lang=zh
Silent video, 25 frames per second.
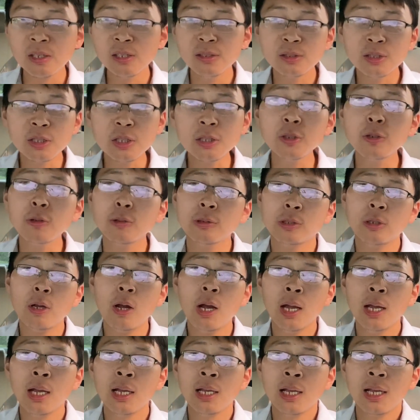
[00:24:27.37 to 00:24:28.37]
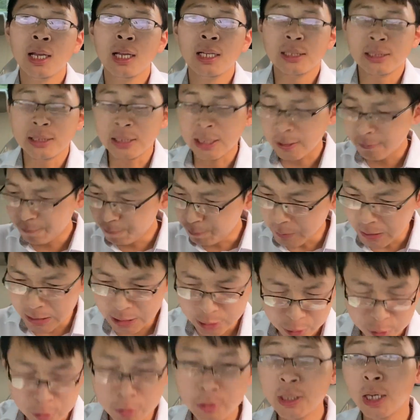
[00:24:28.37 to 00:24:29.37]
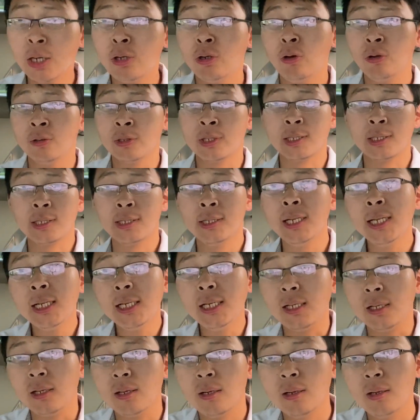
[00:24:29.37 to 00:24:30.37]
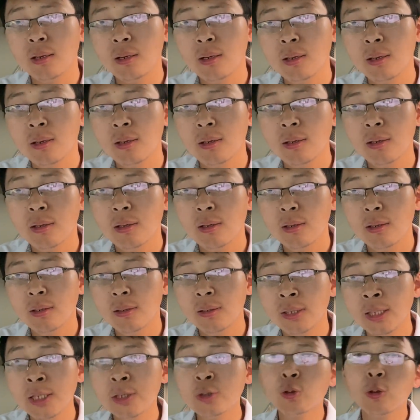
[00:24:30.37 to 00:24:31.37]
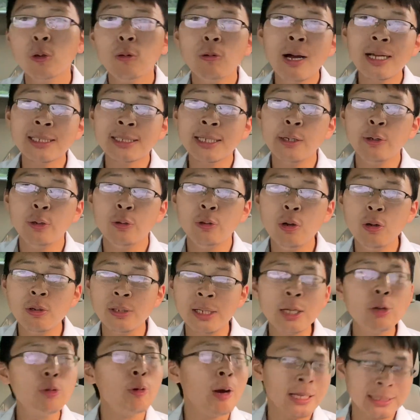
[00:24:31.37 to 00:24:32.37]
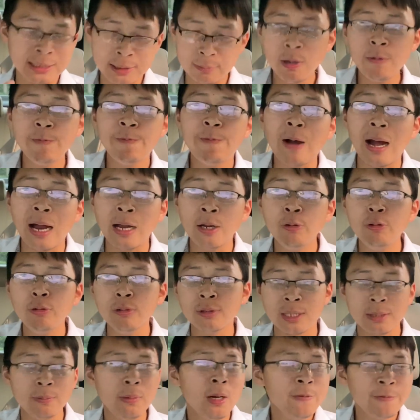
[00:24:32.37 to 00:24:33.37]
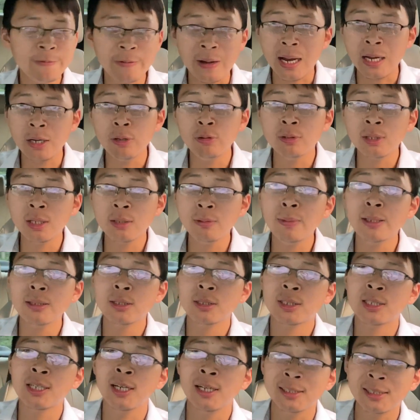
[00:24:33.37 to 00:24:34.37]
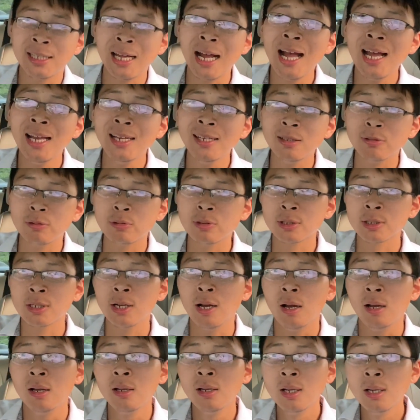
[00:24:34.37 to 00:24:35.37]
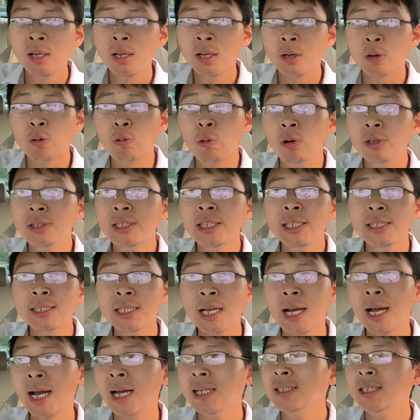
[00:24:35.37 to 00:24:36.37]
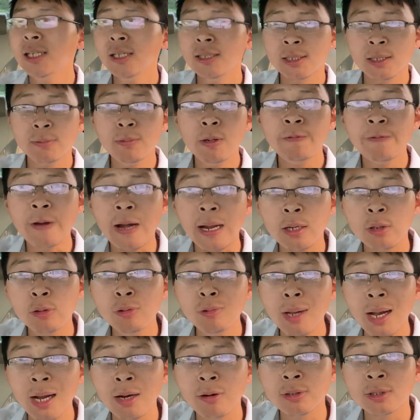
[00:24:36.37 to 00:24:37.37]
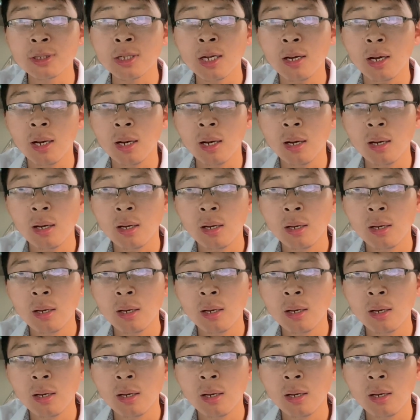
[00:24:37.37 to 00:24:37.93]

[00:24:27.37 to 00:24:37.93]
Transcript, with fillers: 这就是说，你必须要有实力。你说话才有用，你管什么法律？什么法律都他妈扯淡了！我靠，国际上还认什么法律啊？我操！